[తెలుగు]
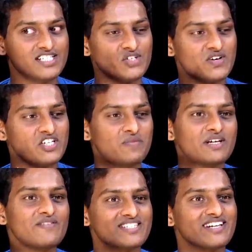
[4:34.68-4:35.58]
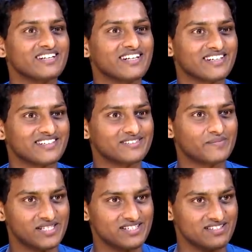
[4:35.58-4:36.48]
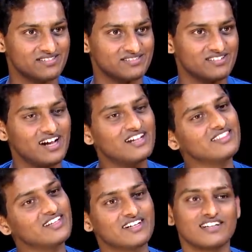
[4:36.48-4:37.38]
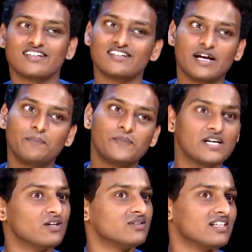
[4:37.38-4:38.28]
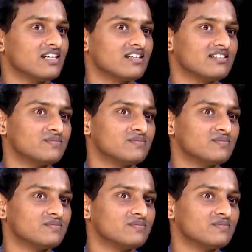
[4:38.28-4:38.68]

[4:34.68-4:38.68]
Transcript: సిచ్యువేషన్ బట్టి వేసేయగలడు అన్న పంచెస్ అంత హైపర్ గా ఉంటాడు అన్న